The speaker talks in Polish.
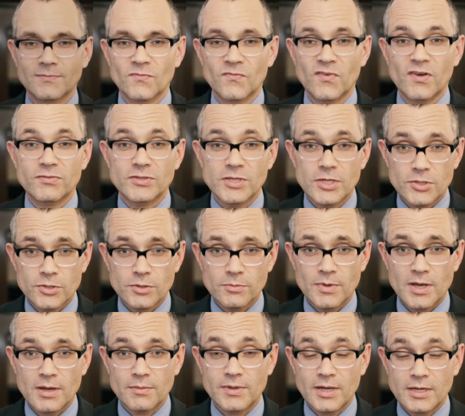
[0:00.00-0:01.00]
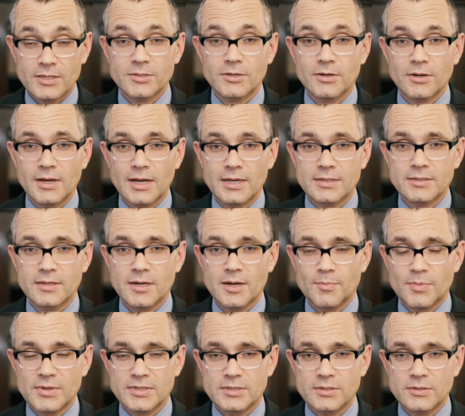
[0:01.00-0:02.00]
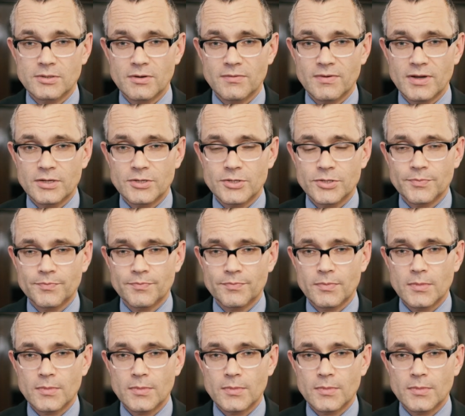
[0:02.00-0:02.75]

We wrześniu miałam także okazję reprezentować